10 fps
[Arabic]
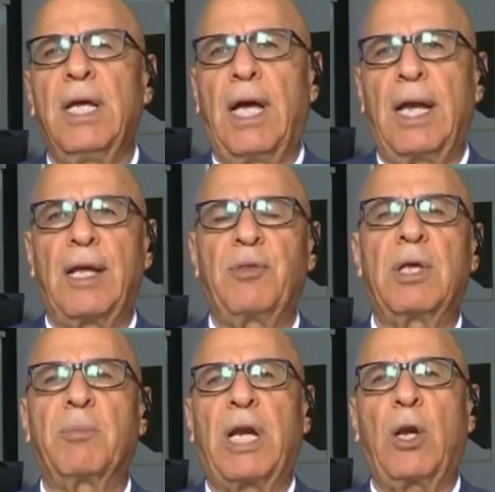
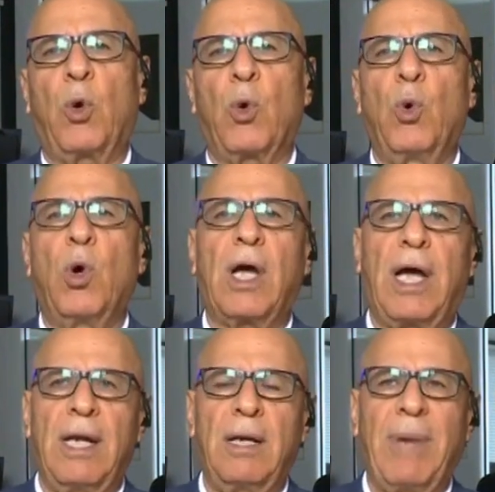الكثير من الحقوق
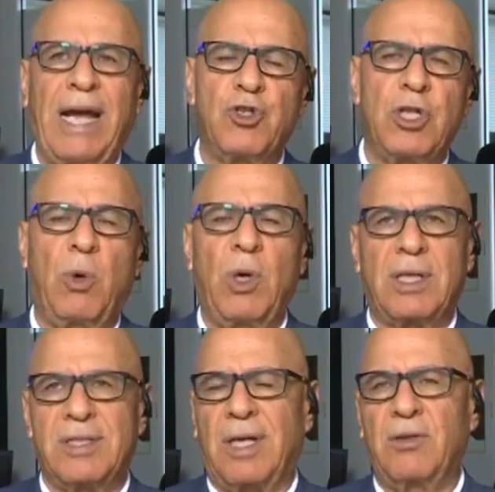المعيشية
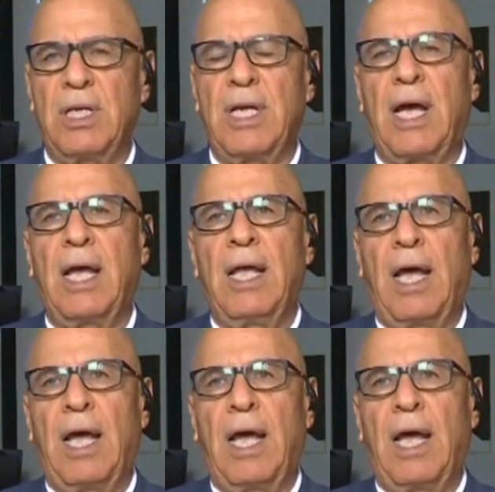والاقتصادية